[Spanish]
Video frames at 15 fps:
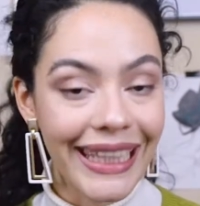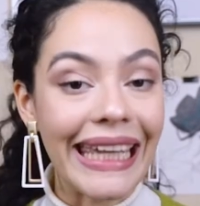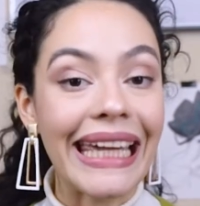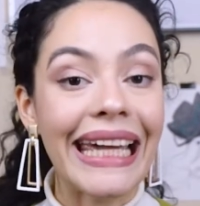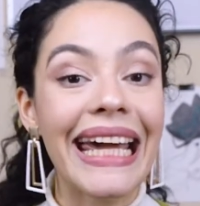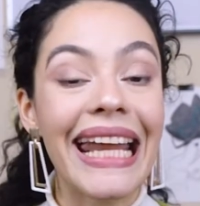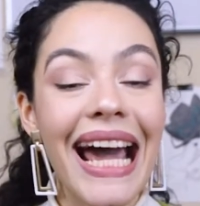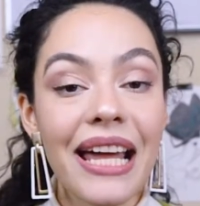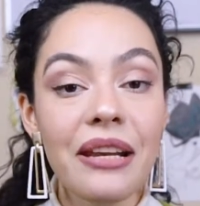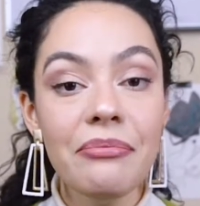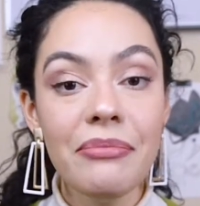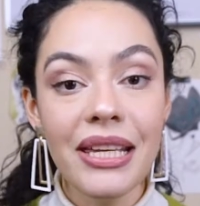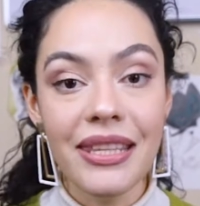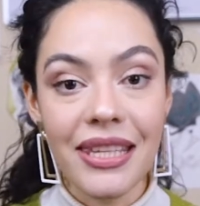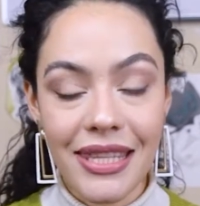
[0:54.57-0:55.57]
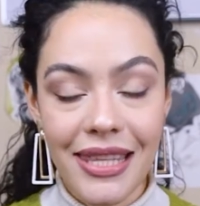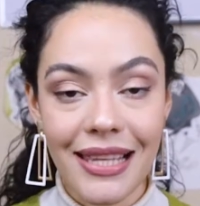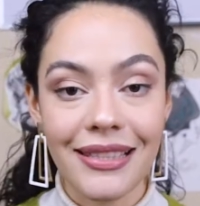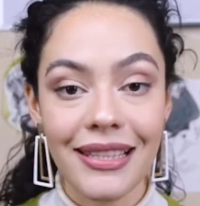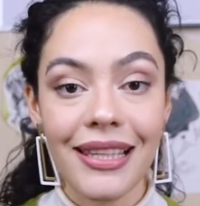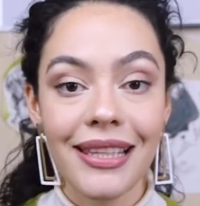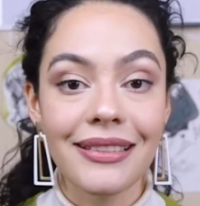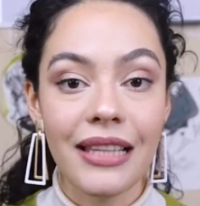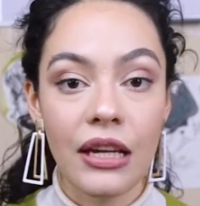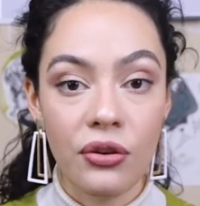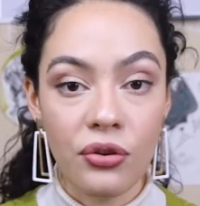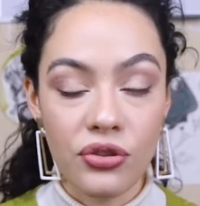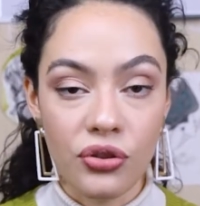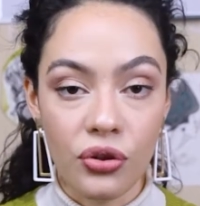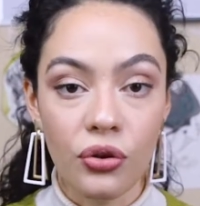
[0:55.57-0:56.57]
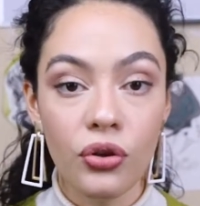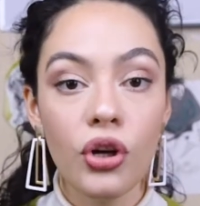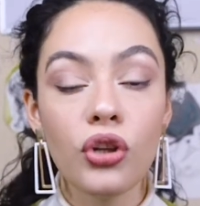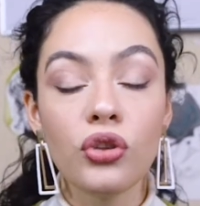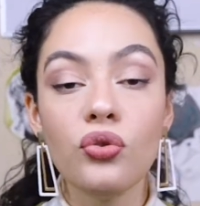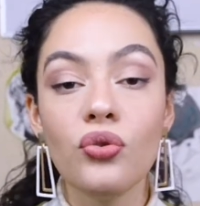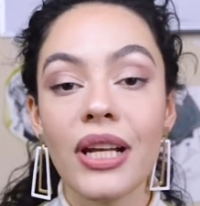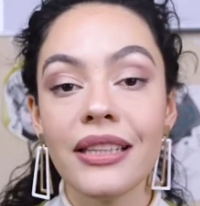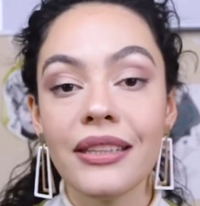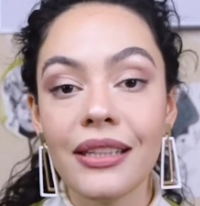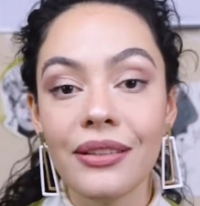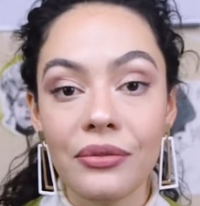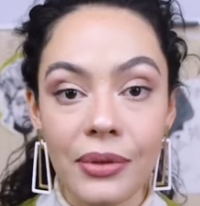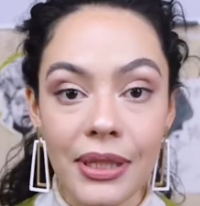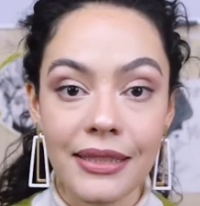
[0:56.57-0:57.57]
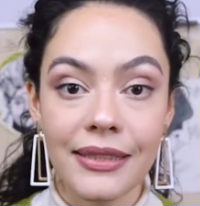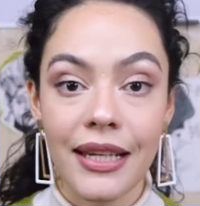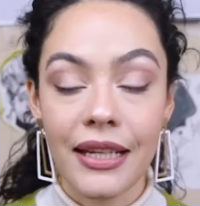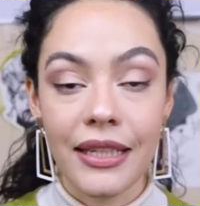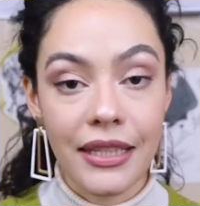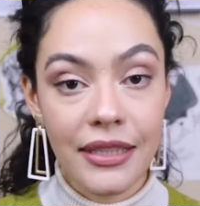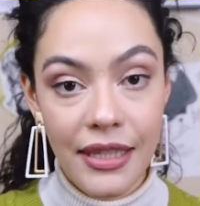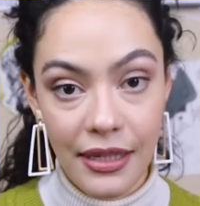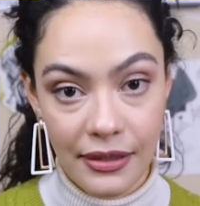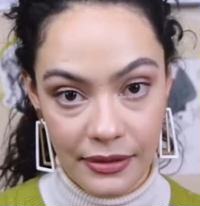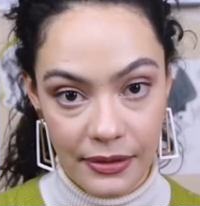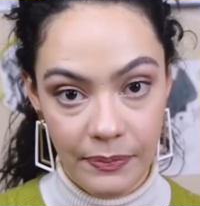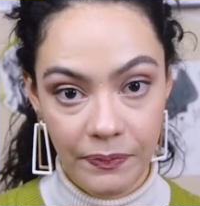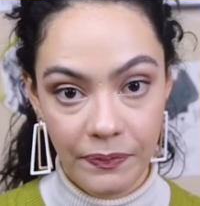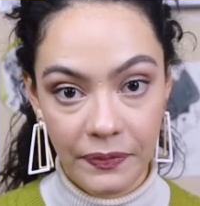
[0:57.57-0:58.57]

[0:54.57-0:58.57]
en gran medida se desarrolló durante nuestra niñez.